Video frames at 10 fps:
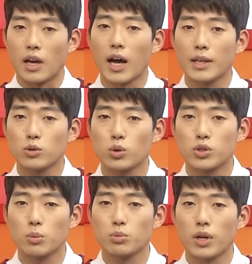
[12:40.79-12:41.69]
한국
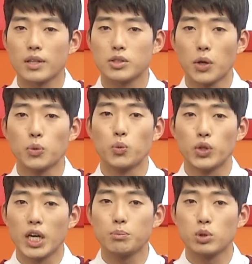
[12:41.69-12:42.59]
정부가 전
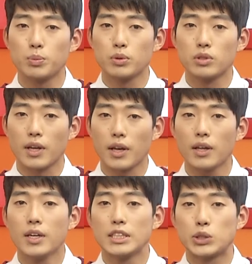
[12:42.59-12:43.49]
위안부 분들의
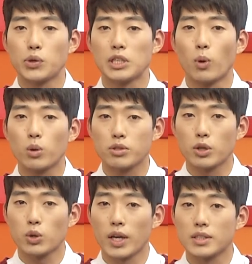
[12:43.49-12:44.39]
지원을
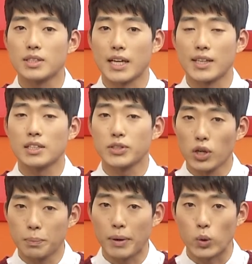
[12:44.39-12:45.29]
목적으로 하는 재단을
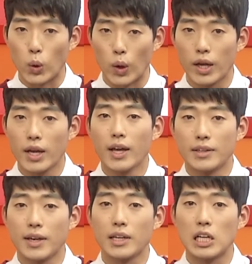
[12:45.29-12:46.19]
설립하고
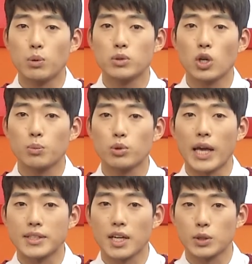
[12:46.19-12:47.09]
이에 일본 정부
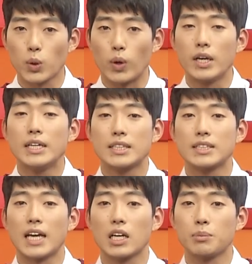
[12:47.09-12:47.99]
예산으로 그
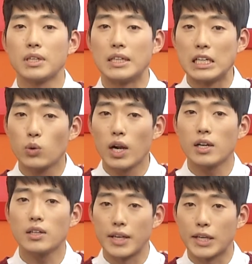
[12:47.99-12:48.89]
자금을
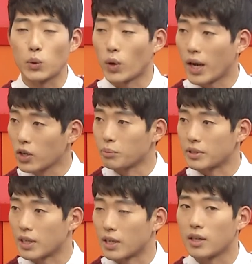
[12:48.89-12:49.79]
일괄 내기로 한
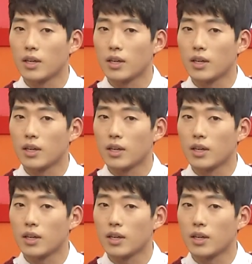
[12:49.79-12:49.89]
겁니다.